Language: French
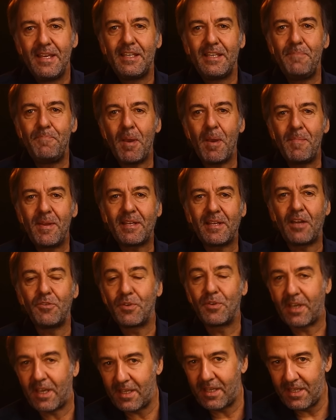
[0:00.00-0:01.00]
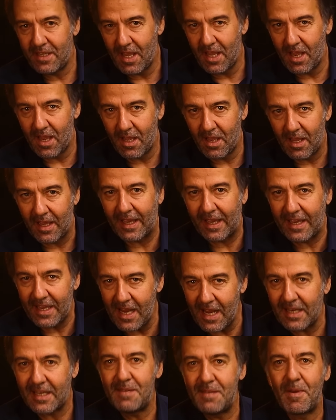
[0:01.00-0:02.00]
qui permettra de créer un
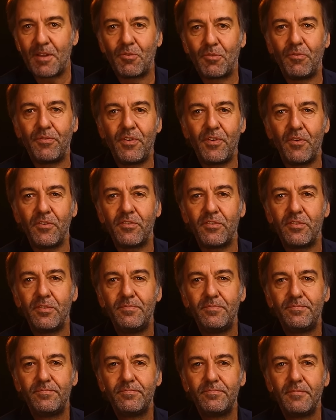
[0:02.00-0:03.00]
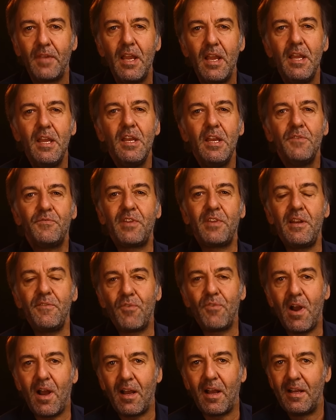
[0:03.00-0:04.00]
réel climat de confiance. Vous allez
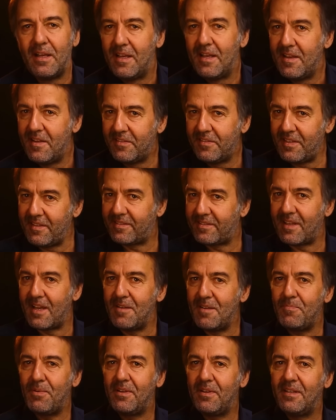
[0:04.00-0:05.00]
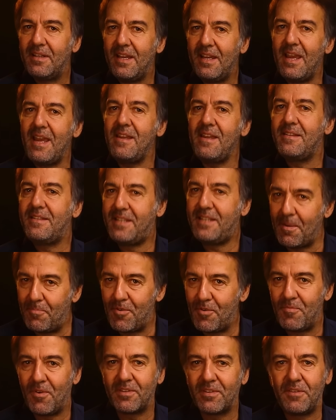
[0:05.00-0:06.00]
voir, c'est simple et
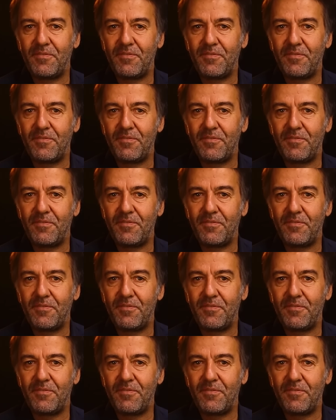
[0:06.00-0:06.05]
diablement